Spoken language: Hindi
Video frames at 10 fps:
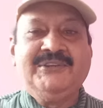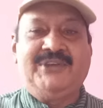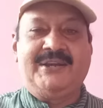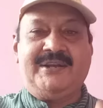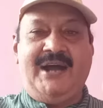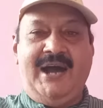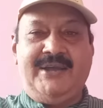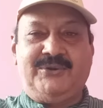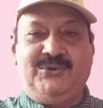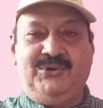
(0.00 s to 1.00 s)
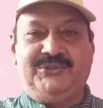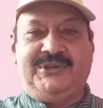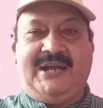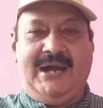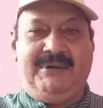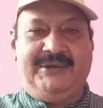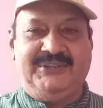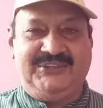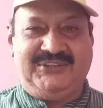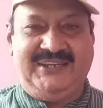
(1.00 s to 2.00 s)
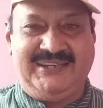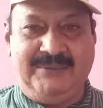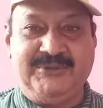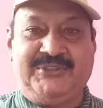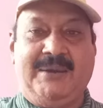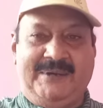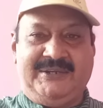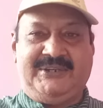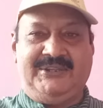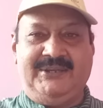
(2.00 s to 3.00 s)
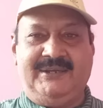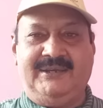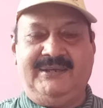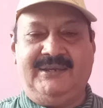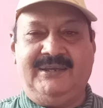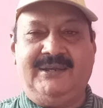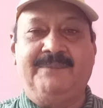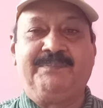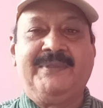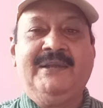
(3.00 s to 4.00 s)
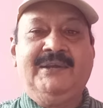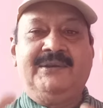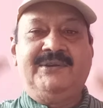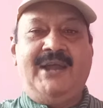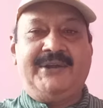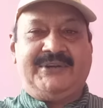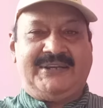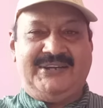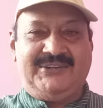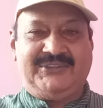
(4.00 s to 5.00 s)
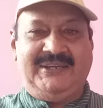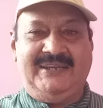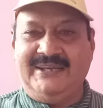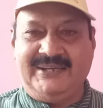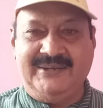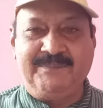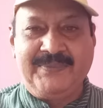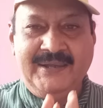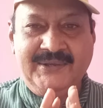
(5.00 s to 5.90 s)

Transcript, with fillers: सरकार को दिखावा देते हैं कि हम इतना पैसा दे रहे हैं अब नाटक करते हैं लेकिन